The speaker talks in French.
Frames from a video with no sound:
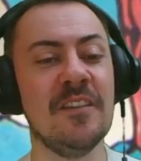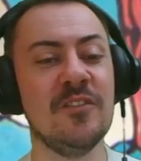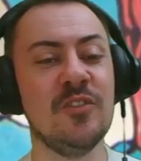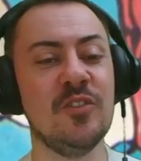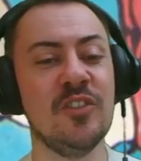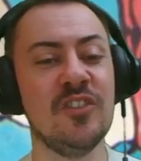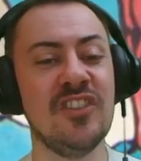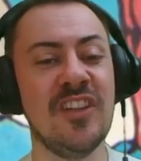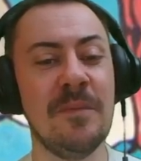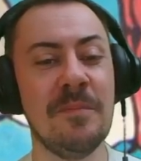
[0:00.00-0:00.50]
Euh,
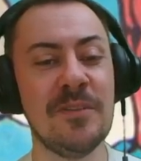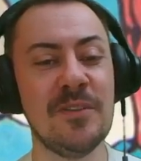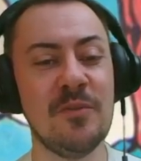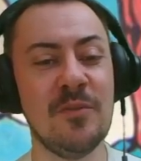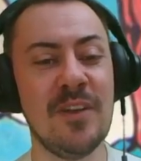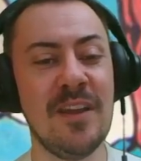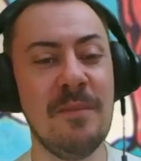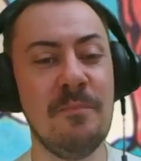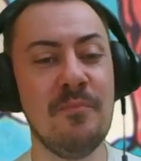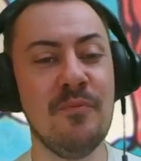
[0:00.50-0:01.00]
j'ai
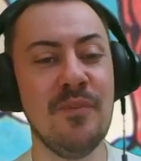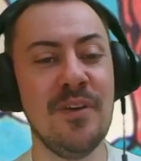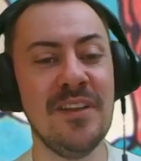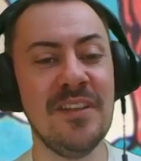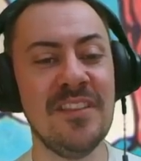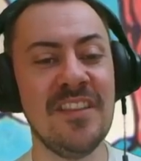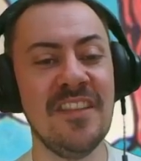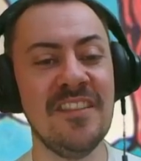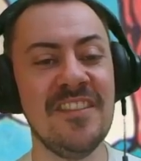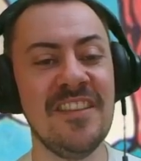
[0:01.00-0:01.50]
l'impression que les
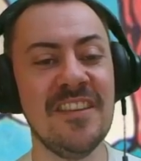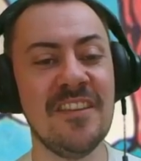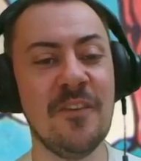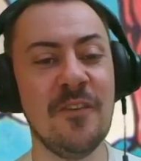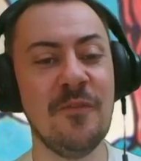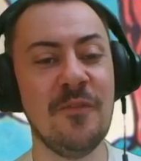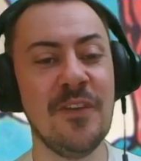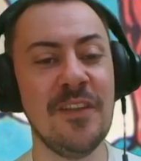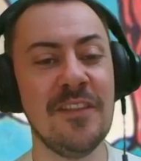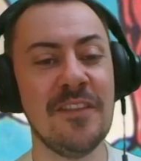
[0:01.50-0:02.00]
points t'indiquent
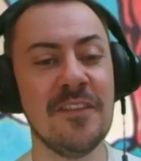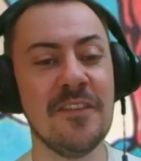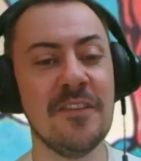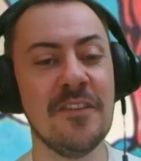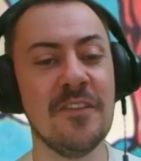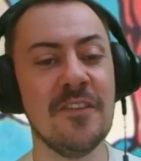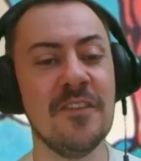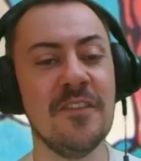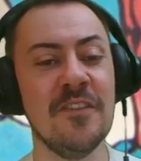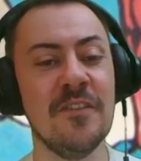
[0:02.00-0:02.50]
en fait
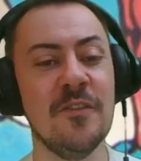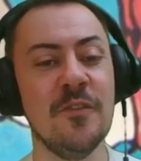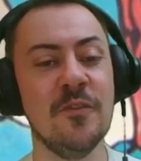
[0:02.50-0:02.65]
euh,